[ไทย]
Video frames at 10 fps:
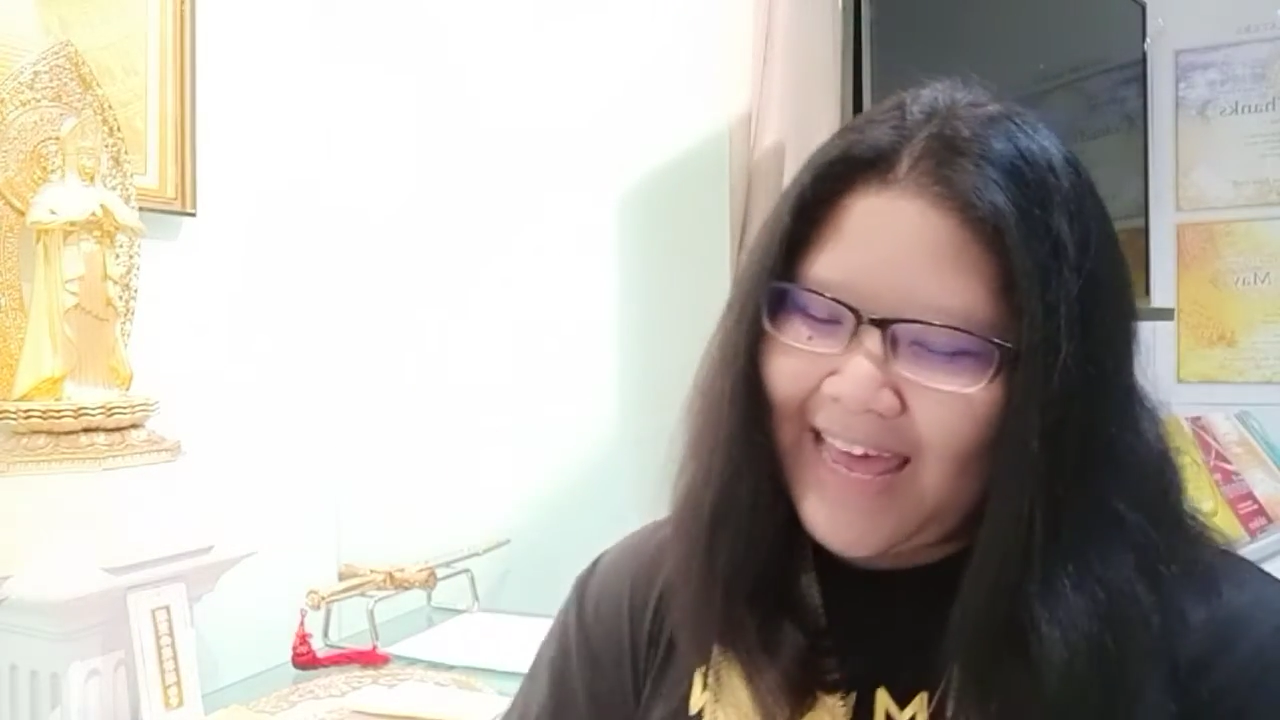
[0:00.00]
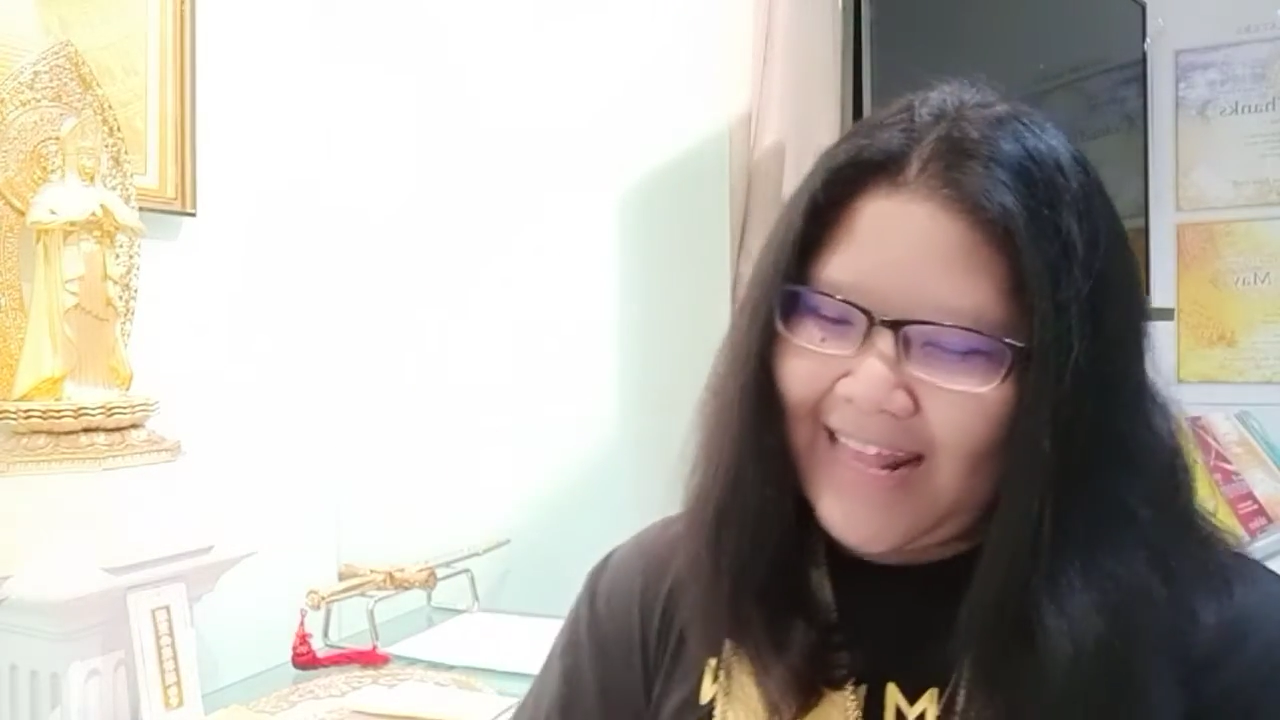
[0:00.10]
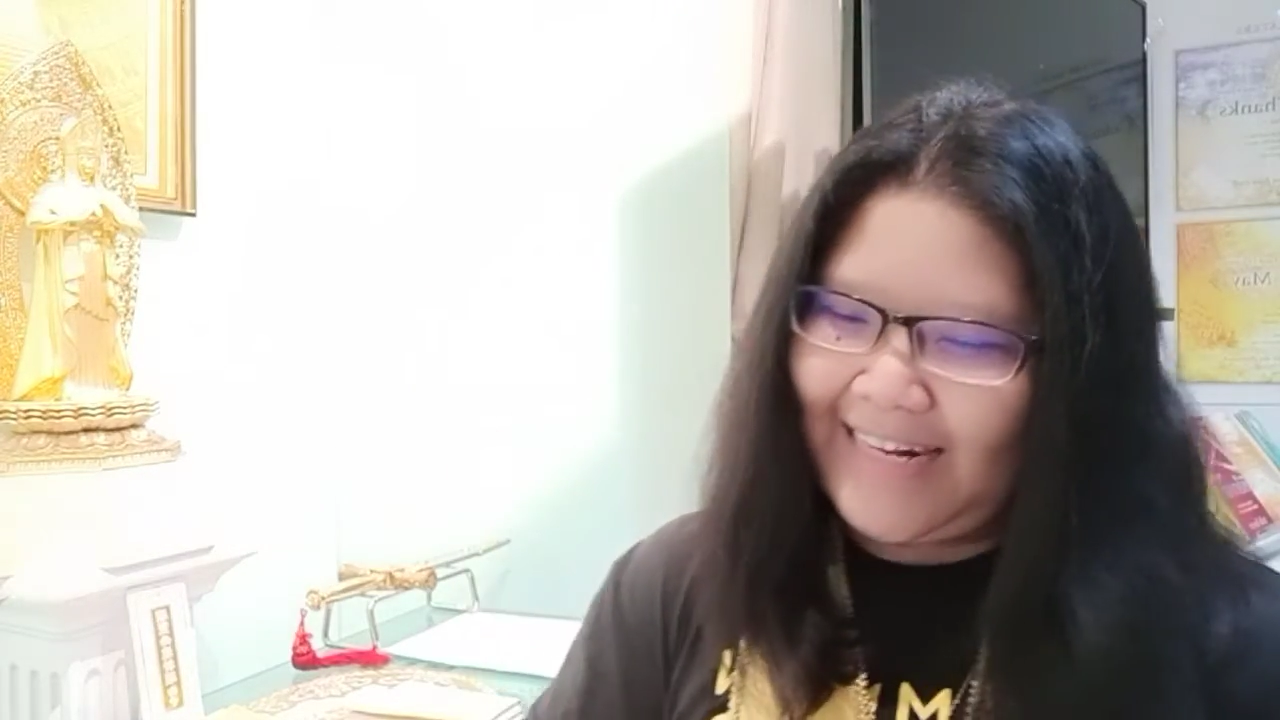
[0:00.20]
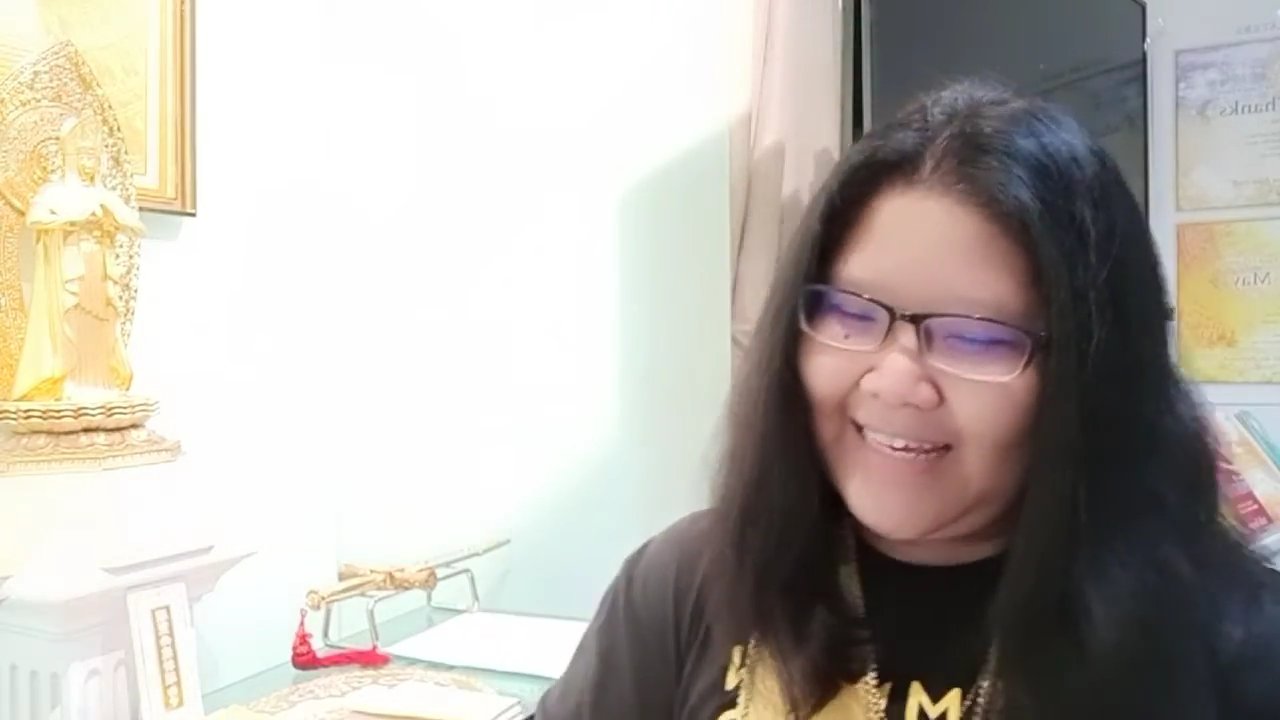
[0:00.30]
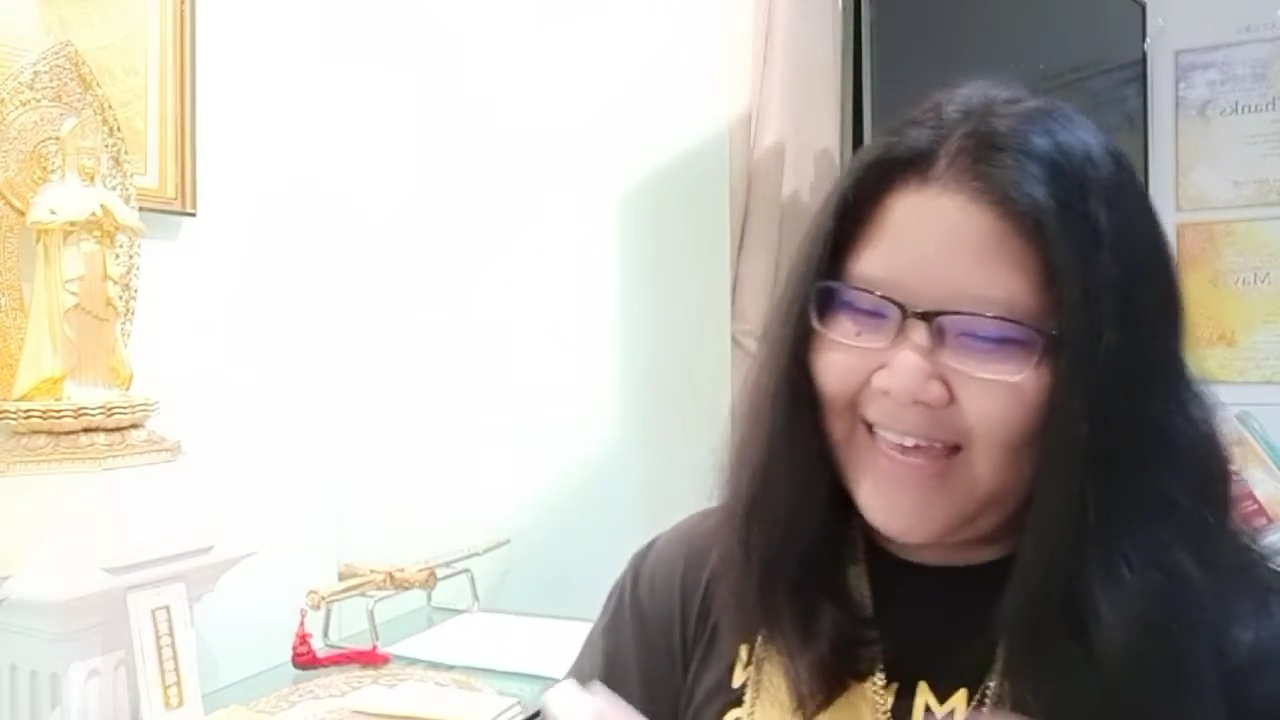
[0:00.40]

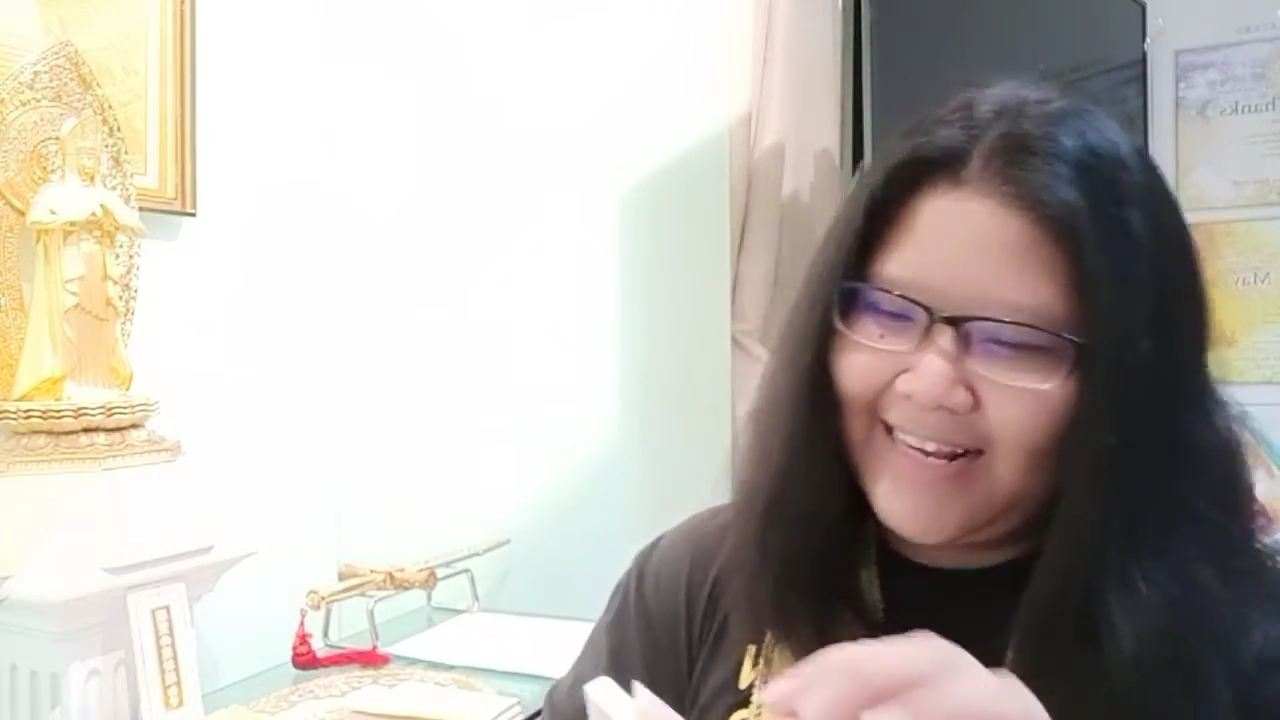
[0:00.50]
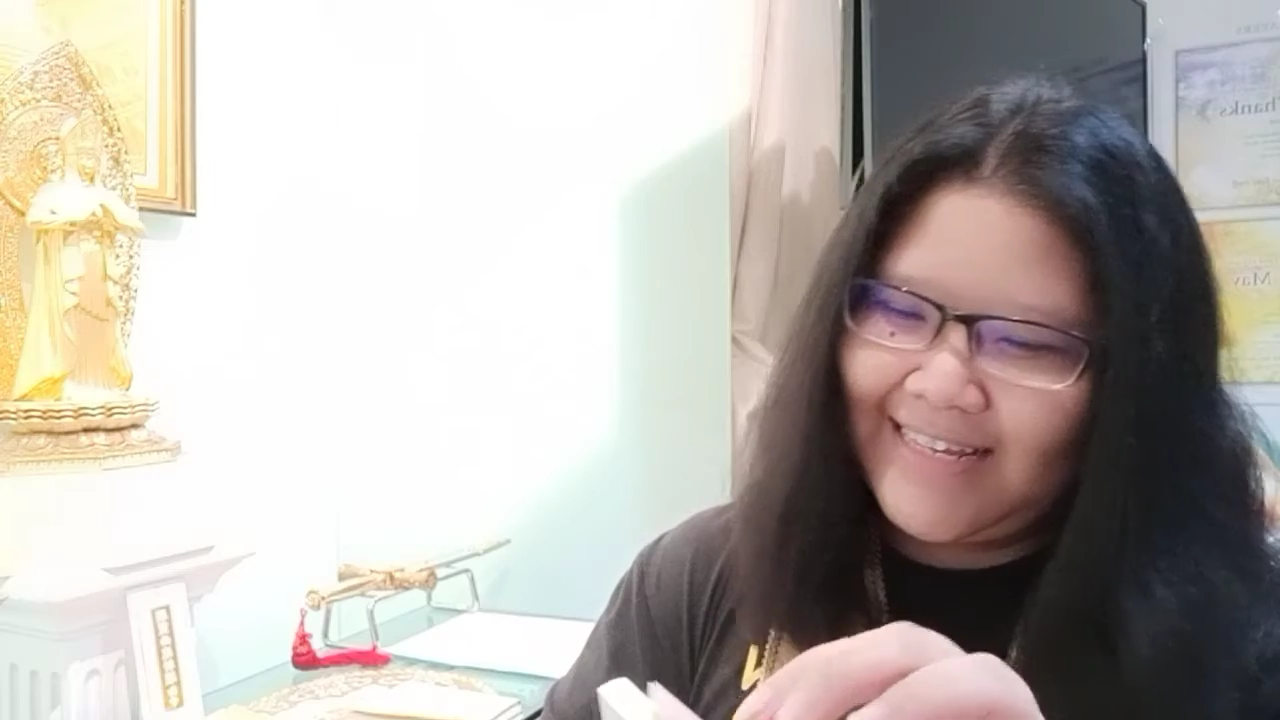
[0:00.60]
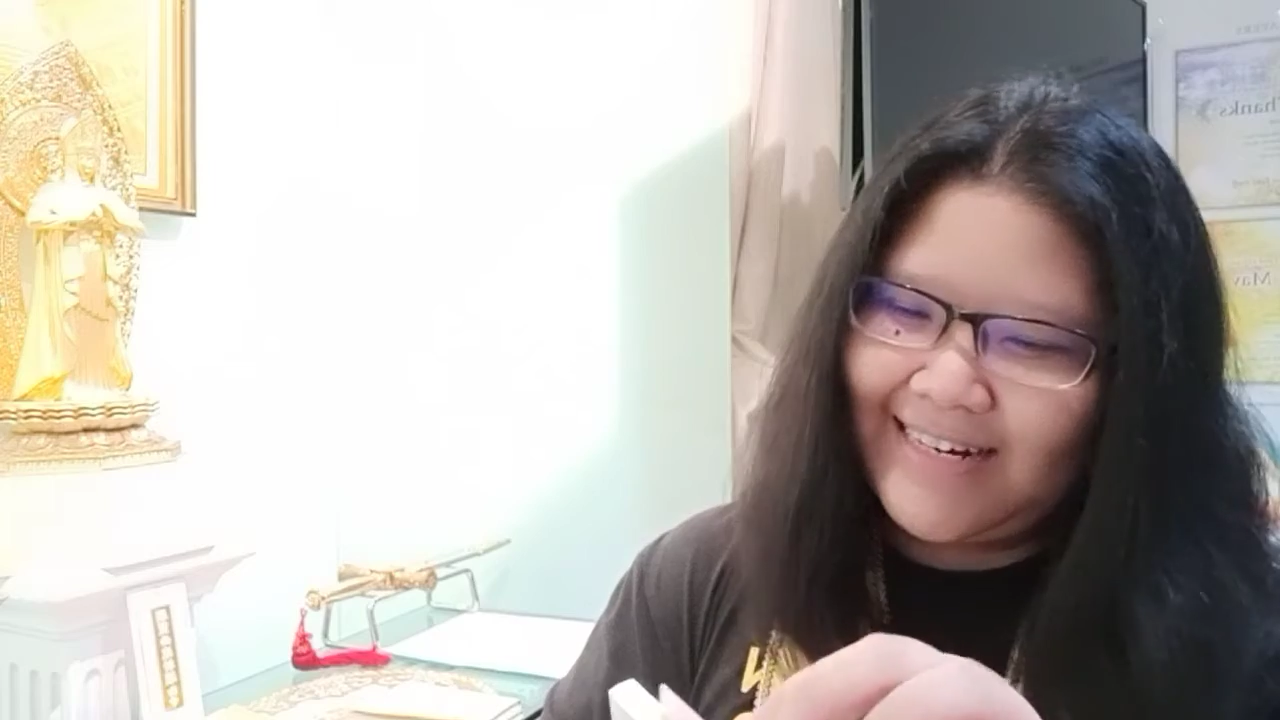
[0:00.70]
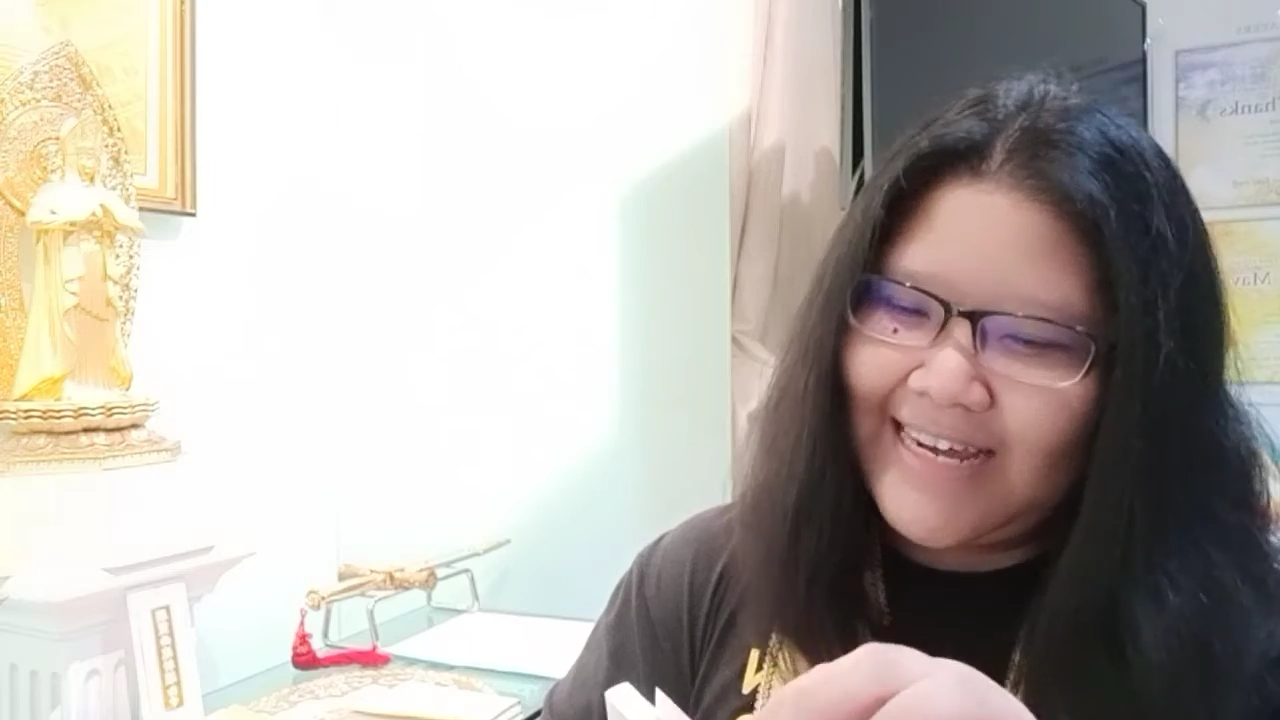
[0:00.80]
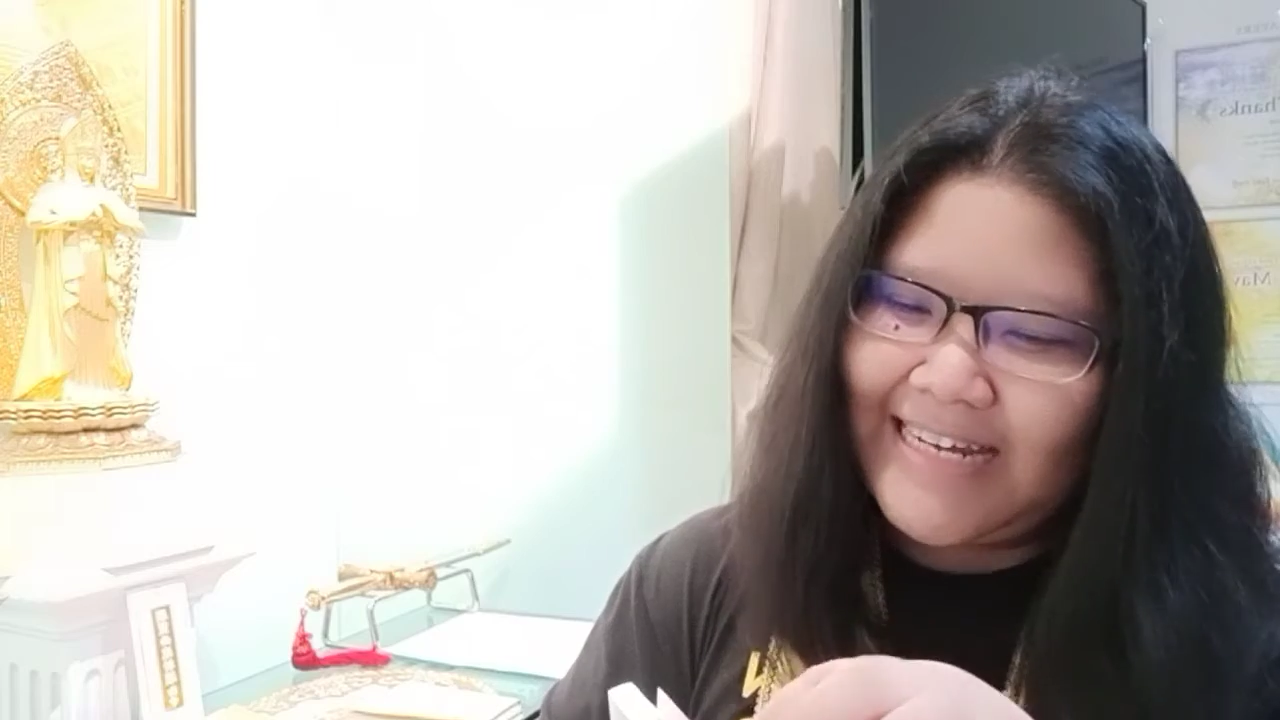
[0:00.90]
เรื่องเรื่